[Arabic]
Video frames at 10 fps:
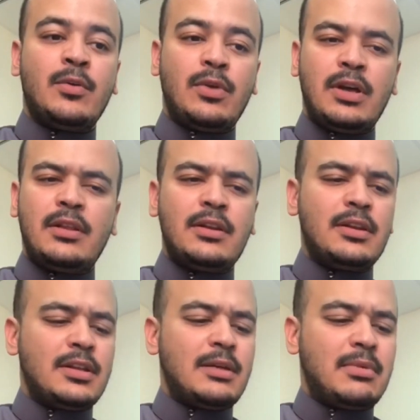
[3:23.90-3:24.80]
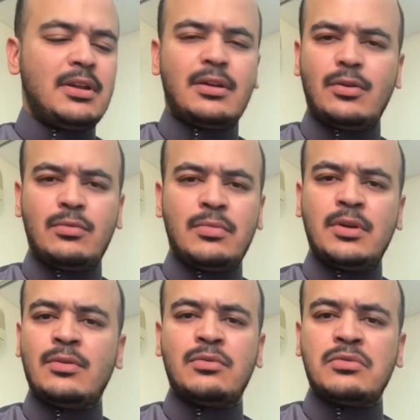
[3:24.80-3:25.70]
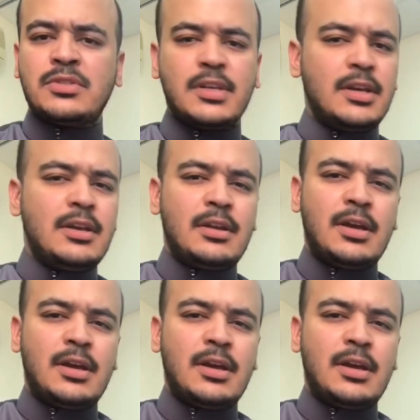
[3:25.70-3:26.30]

وهذا الكتاب على الرغم أنه صغير